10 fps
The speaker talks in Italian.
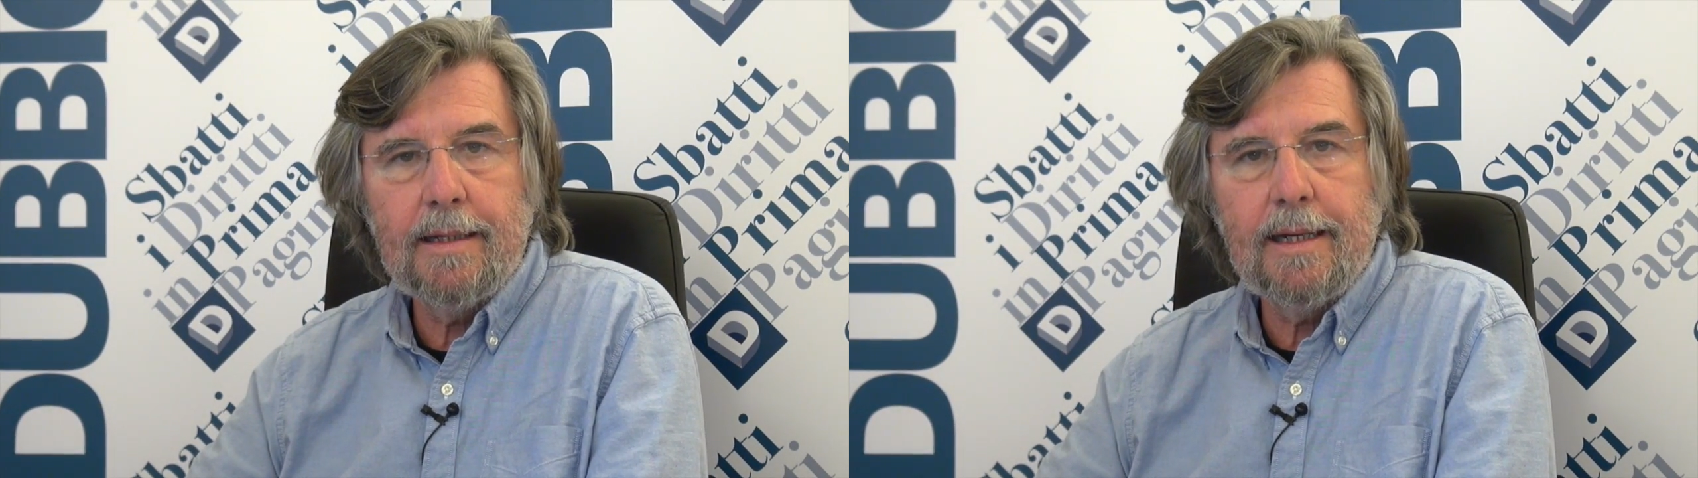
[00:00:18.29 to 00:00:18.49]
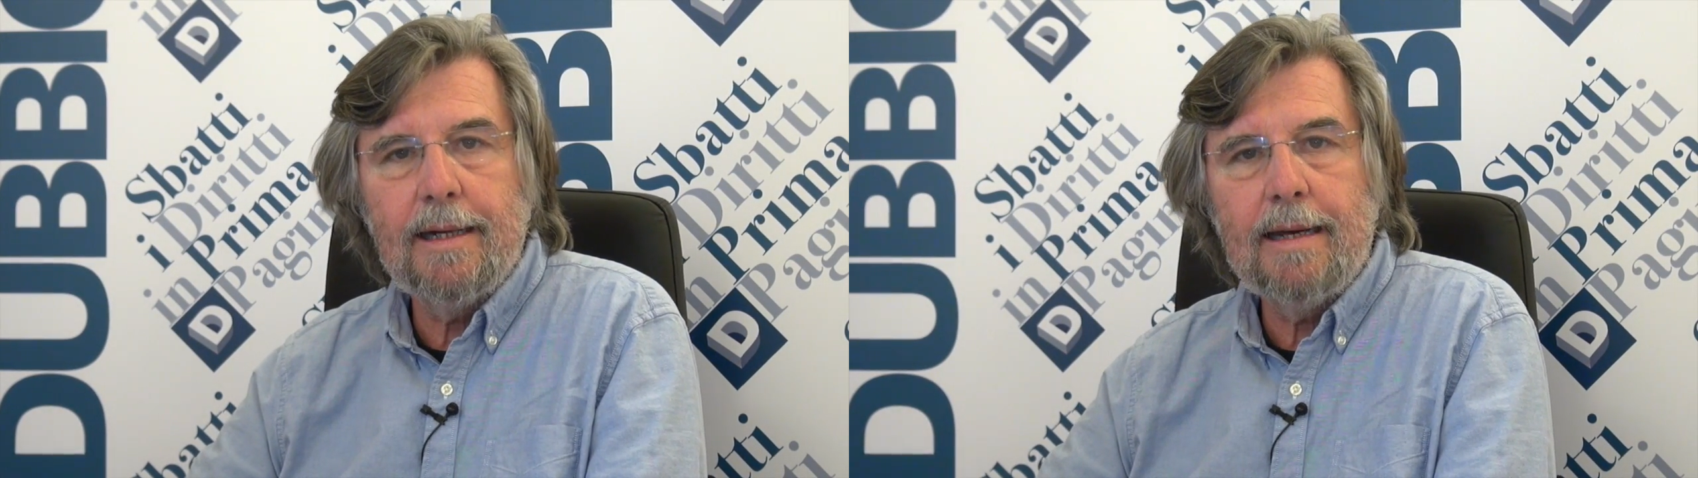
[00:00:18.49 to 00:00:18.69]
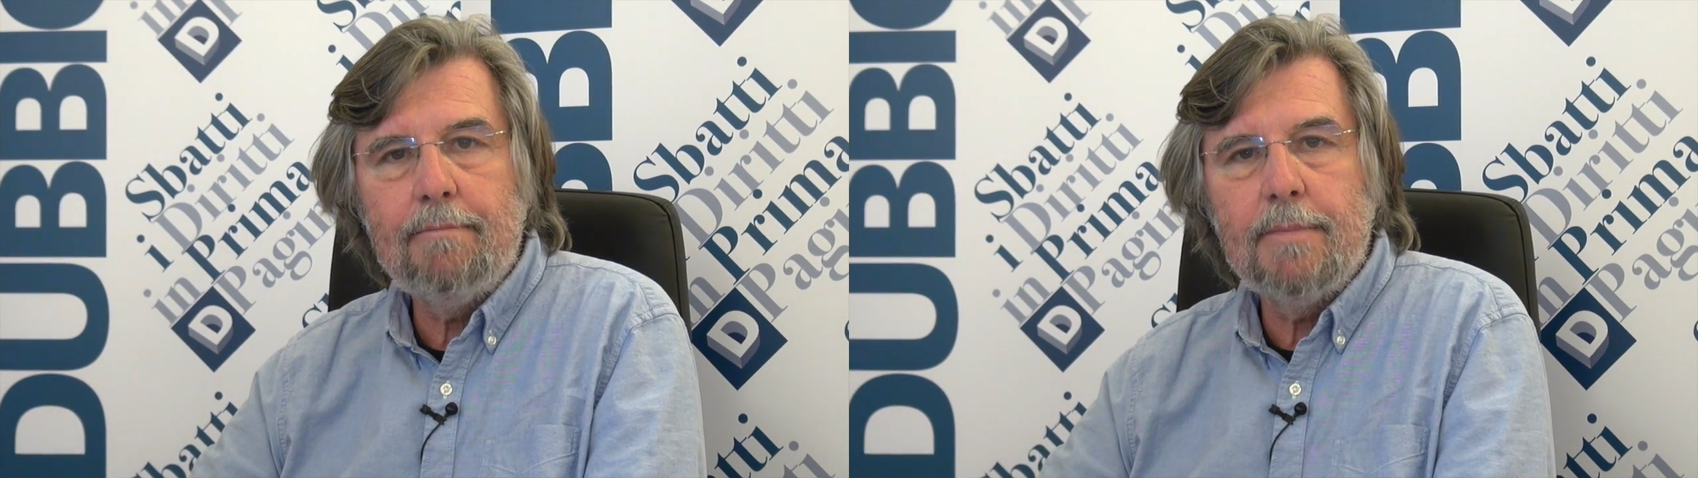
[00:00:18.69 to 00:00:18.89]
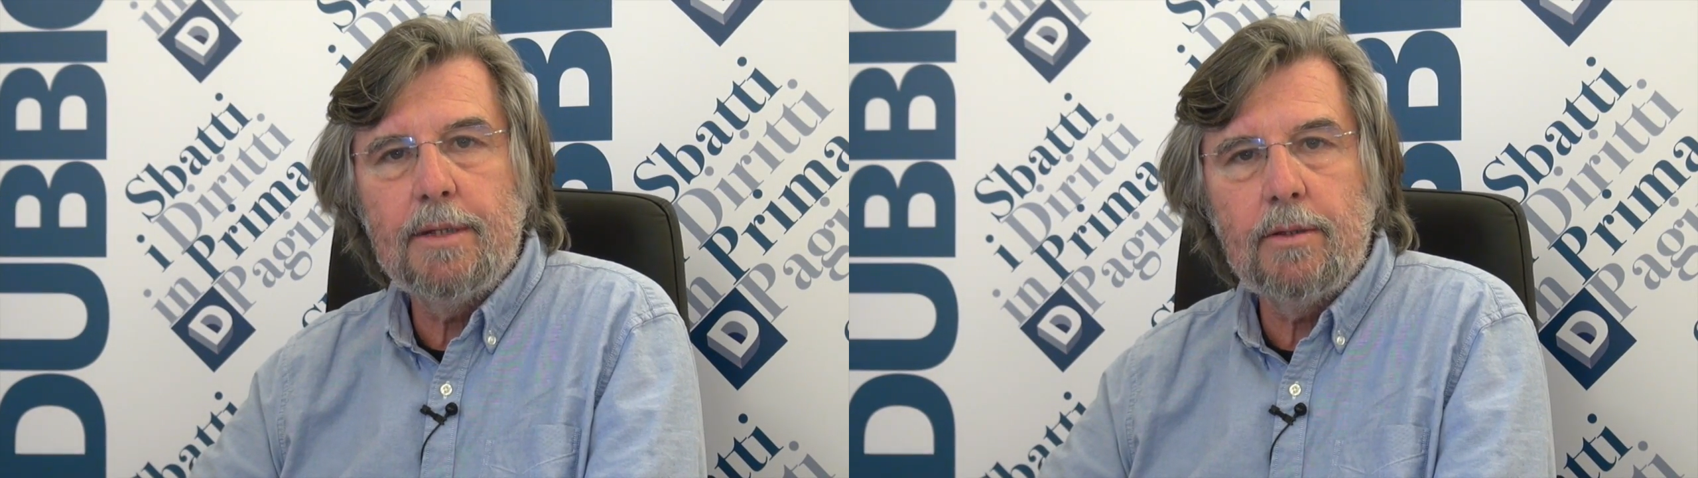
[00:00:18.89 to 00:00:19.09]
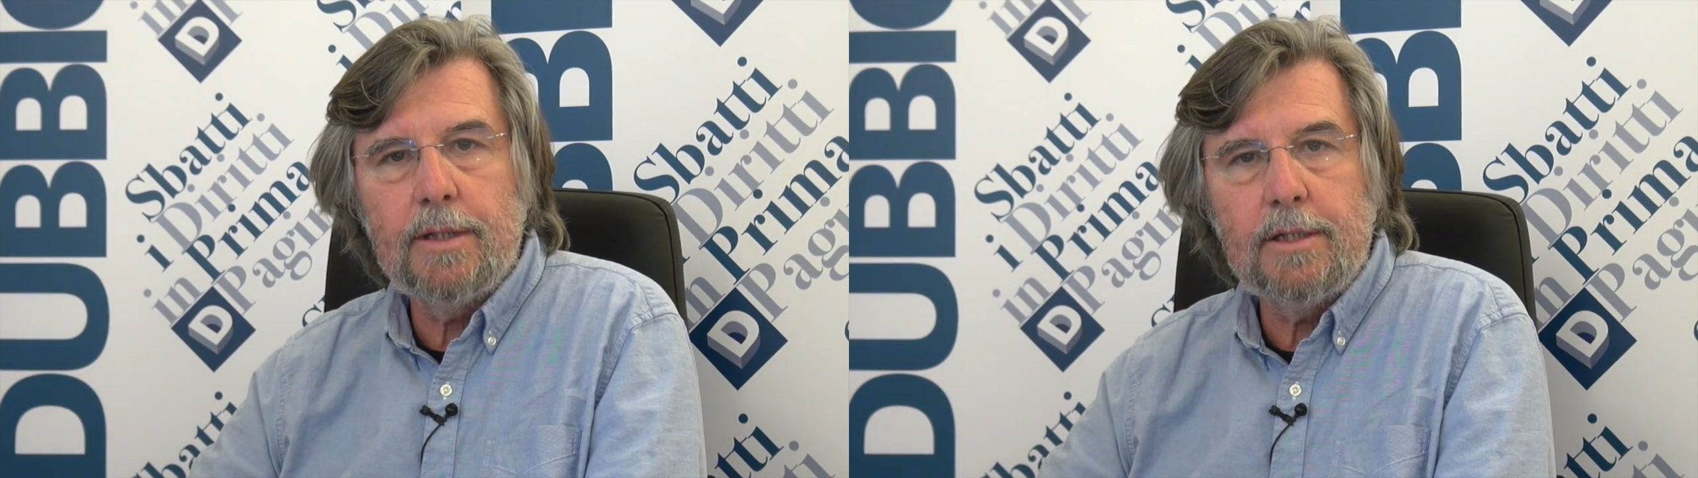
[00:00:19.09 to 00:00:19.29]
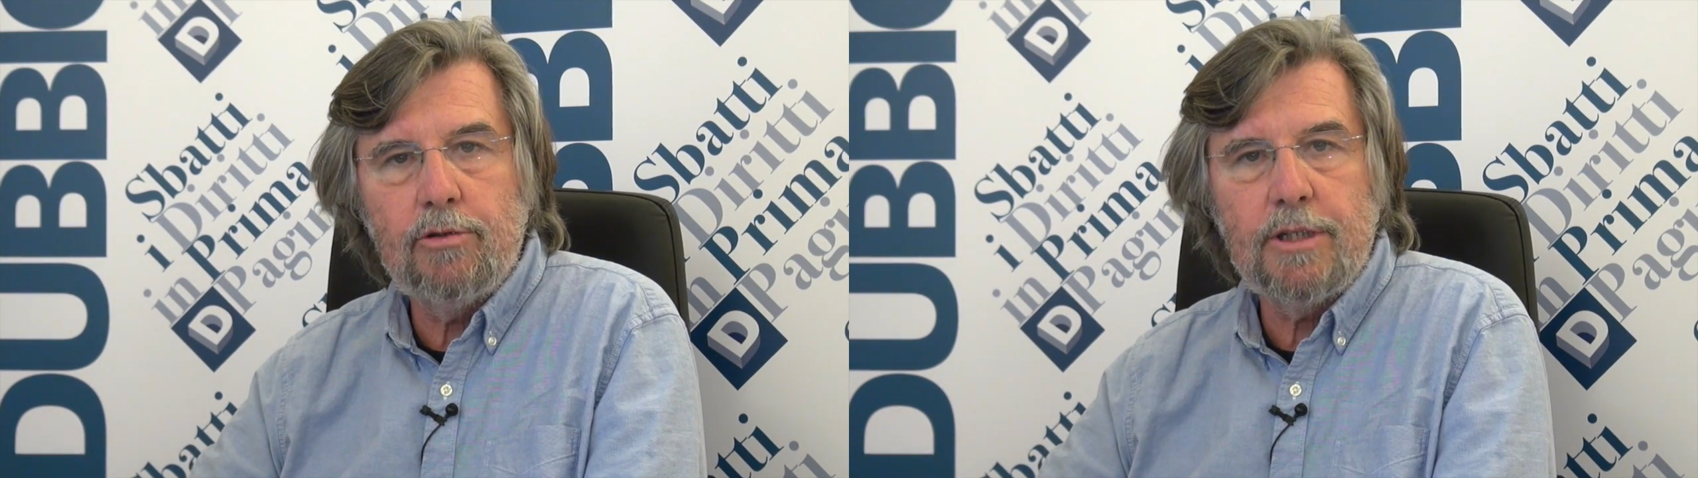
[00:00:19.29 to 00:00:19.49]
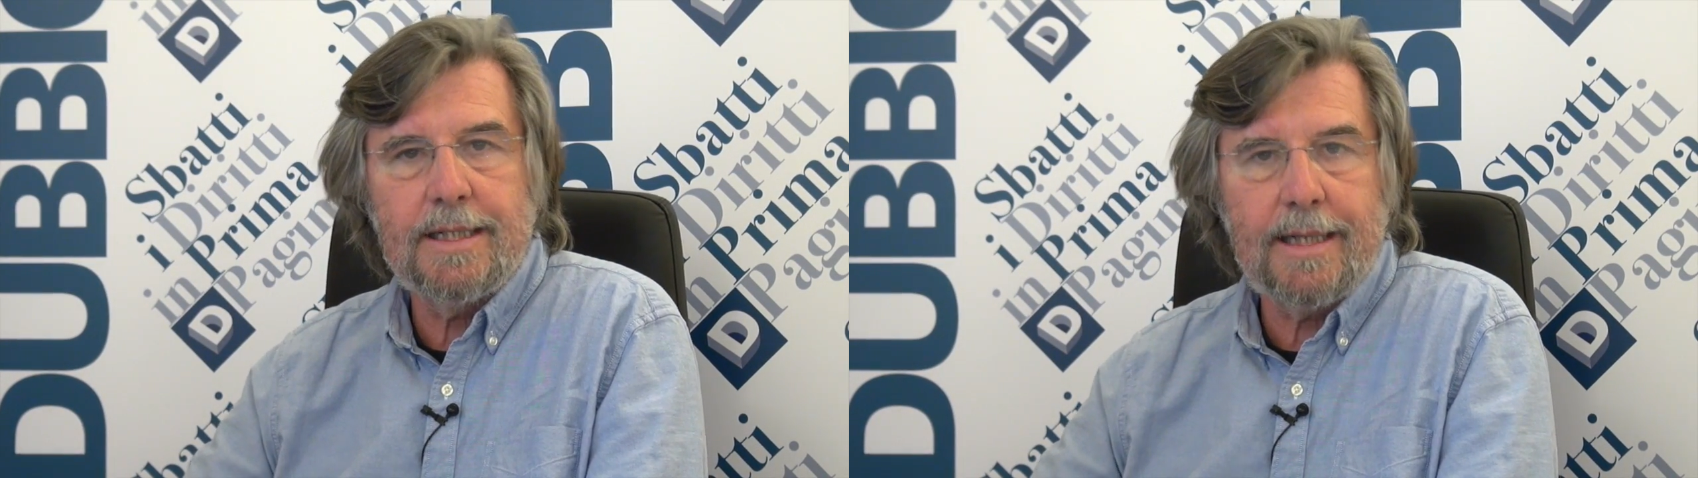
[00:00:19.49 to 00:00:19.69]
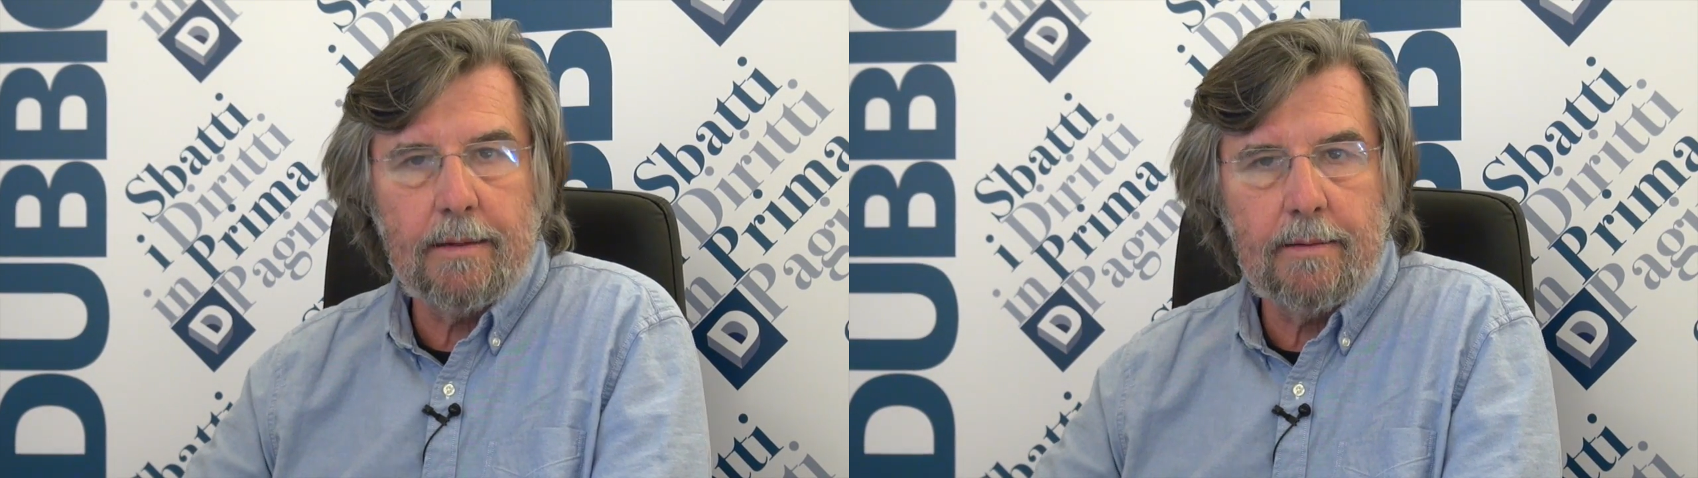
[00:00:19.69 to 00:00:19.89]
nell'ambito del
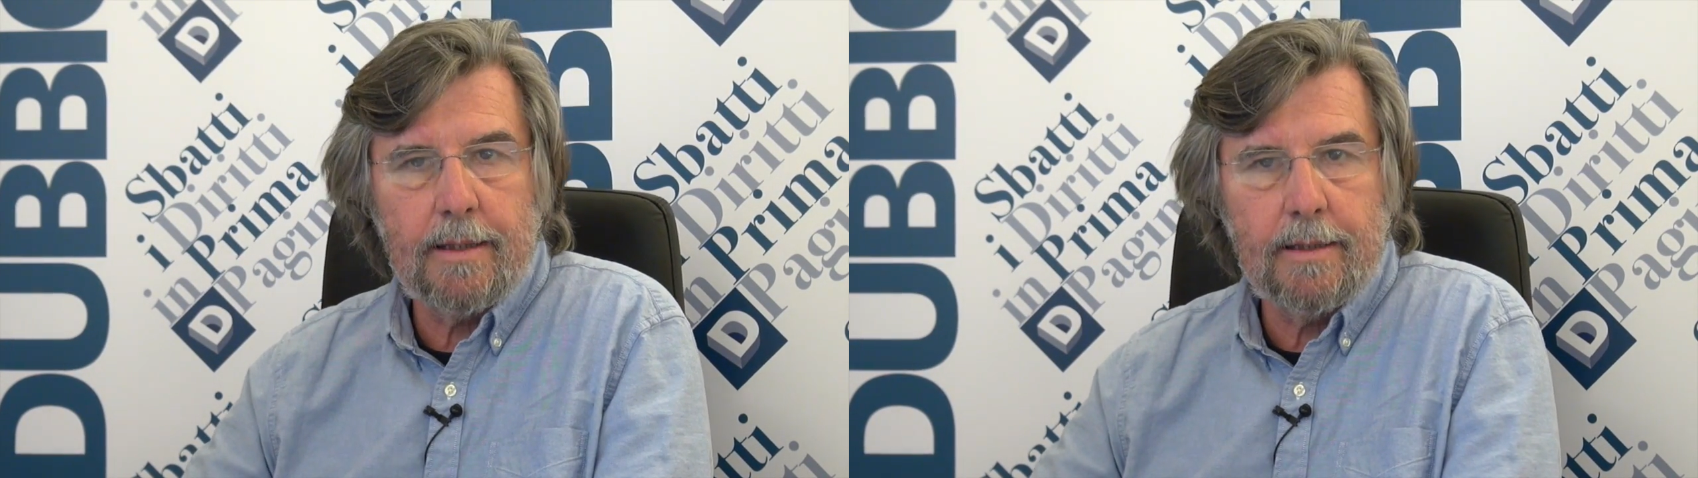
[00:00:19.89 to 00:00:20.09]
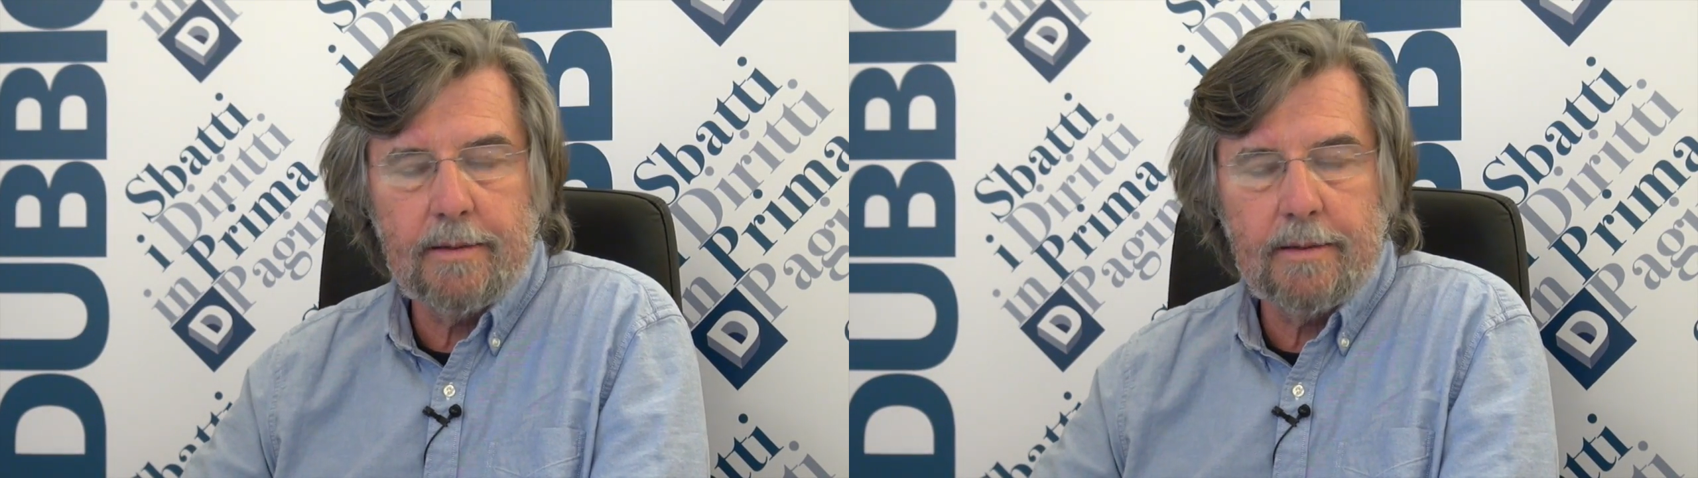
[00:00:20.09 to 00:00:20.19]
G7,